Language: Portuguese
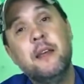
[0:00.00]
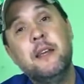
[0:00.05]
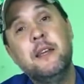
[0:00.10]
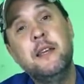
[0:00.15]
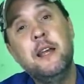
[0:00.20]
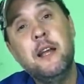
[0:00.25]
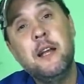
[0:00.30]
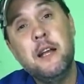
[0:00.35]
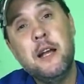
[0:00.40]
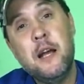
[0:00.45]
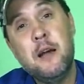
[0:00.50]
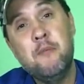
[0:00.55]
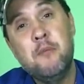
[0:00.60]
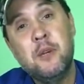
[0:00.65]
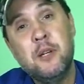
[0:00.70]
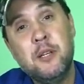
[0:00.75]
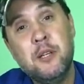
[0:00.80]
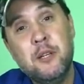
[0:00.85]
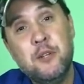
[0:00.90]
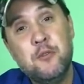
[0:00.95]
E
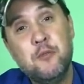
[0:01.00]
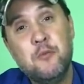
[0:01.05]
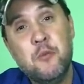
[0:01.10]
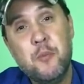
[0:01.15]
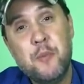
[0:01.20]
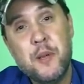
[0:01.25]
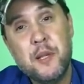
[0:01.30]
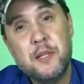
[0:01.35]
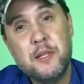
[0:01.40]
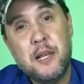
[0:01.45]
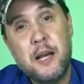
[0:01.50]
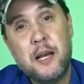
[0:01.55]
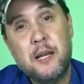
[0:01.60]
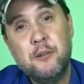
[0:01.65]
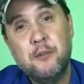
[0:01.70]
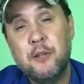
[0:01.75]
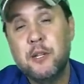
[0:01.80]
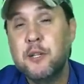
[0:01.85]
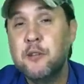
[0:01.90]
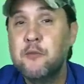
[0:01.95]
acaba que chumbo
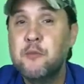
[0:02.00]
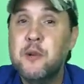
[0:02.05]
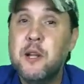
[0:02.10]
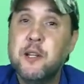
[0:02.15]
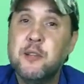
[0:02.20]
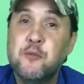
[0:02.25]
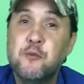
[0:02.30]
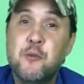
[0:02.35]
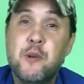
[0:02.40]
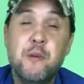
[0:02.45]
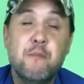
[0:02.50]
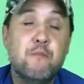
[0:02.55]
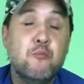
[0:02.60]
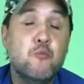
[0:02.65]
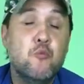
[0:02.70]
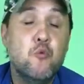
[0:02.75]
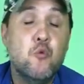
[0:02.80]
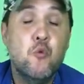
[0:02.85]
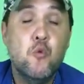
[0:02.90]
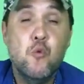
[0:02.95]
pesado aqui no Brasil é
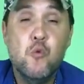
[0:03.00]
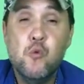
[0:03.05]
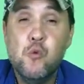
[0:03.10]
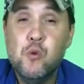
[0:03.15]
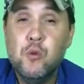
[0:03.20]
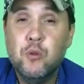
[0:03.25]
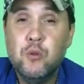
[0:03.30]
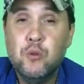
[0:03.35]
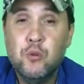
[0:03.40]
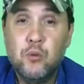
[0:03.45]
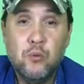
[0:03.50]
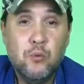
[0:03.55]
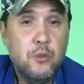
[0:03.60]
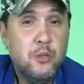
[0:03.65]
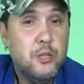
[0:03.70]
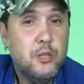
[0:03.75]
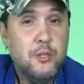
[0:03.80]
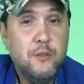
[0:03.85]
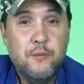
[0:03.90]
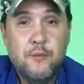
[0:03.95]
muito
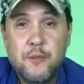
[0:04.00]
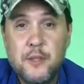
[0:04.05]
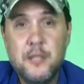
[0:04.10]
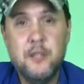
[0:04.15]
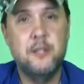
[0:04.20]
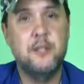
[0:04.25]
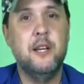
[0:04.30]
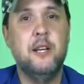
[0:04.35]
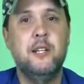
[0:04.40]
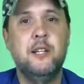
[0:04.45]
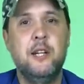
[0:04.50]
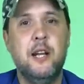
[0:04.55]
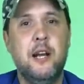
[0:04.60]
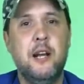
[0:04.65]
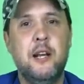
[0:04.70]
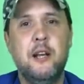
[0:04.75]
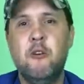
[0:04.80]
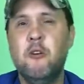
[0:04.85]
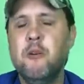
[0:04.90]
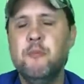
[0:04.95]
difícil de
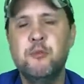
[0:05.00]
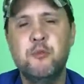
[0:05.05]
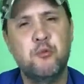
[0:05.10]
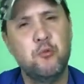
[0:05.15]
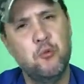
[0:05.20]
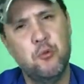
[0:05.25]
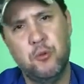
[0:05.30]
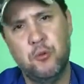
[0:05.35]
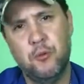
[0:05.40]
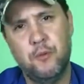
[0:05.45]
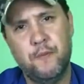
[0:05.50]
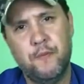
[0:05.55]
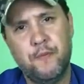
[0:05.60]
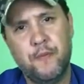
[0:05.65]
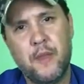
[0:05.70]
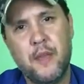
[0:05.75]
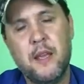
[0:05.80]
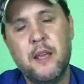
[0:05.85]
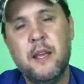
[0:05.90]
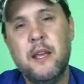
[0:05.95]
achar, é um absurdo.
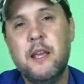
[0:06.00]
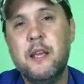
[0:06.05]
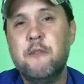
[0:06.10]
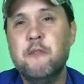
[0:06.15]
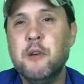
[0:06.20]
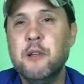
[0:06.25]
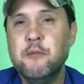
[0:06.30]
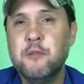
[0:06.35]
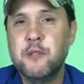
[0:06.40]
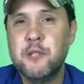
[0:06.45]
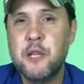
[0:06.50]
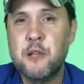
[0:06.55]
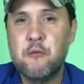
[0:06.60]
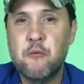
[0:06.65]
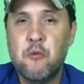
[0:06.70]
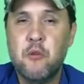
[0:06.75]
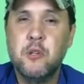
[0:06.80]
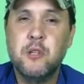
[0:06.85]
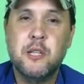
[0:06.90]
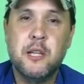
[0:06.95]
E quando você
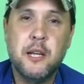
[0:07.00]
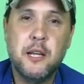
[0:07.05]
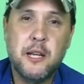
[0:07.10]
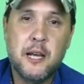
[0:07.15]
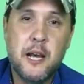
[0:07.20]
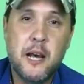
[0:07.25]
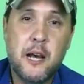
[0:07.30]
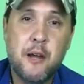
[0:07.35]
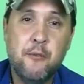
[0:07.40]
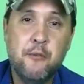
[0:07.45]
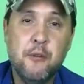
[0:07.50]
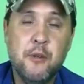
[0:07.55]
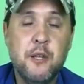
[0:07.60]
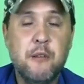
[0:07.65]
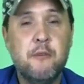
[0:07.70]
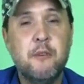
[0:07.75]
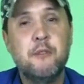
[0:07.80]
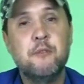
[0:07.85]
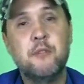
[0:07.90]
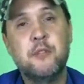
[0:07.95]
encontra é caro e
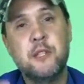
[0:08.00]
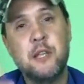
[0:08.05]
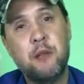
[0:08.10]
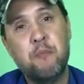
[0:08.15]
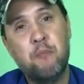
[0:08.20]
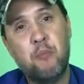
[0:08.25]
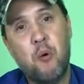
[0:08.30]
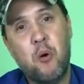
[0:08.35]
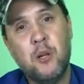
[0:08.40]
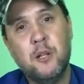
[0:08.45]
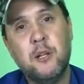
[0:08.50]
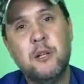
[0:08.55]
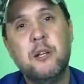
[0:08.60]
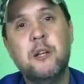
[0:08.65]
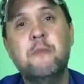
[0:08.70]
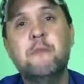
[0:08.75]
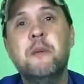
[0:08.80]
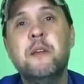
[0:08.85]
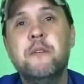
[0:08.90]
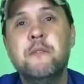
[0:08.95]
quando você importa
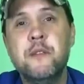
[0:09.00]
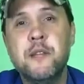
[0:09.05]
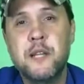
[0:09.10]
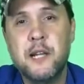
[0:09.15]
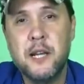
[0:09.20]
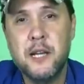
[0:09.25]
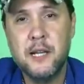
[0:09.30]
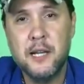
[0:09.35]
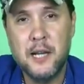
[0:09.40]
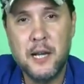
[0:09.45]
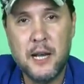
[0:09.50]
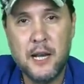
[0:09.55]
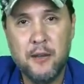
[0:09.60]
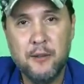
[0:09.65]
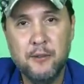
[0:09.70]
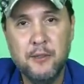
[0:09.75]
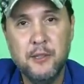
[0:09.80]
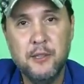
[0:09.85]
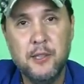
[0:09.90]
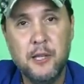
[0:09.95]
também fica
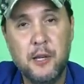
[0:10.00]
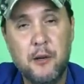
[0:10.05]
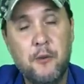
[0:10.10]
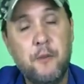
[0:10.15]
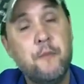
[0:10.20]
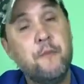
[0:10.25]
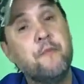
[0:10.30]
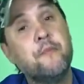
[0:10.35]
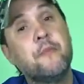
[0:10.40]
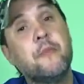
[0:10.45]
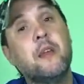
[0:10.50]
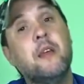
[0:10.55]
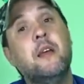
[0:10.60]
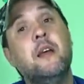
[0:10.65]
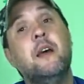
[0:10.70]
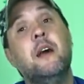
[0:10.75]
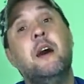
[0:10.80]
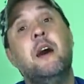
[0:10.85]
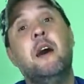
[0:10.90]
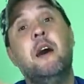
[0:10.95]
caro. Então,
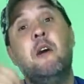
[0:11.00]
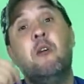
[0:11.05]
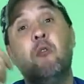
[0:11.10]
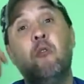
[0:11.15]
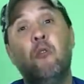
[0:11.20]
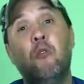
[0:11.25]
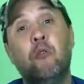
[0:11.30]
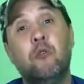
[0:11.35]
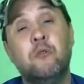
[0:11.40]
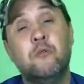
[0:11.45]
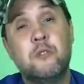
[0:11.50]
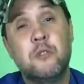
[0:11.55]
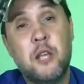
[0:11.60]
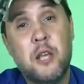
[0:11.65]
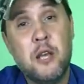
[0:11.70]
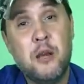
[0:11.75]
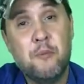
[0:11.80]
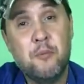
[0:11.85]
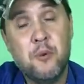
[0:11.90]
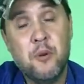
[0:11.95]
ao longo dos
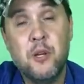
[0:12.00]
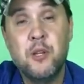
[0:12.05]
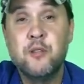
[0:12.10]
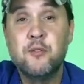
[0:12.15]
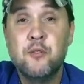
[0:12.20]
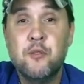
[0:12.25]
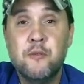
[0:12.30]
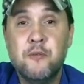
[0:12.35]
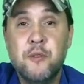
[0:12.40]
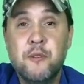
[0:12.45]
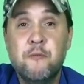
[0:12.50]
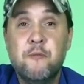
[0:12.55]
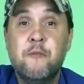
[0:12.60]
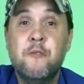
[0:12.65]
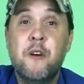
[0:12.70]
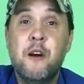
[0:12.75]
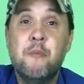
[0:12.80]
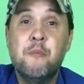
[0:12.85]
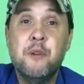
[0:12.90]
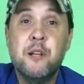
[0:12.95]
tempos, eu resolvi
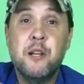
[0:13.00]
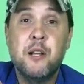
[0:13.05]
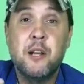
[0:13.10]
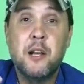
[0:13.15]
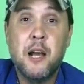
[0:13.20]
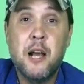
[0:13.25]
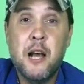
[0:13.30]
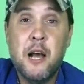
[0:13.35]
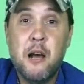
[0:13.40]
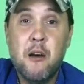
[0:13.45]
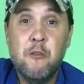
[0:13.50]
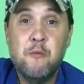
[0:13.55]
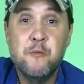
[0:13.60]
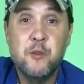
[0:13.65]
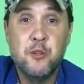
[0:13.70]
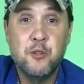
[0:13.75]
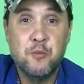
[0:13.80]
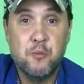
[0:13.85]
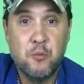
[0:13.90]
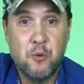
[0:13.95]
fabricar os meus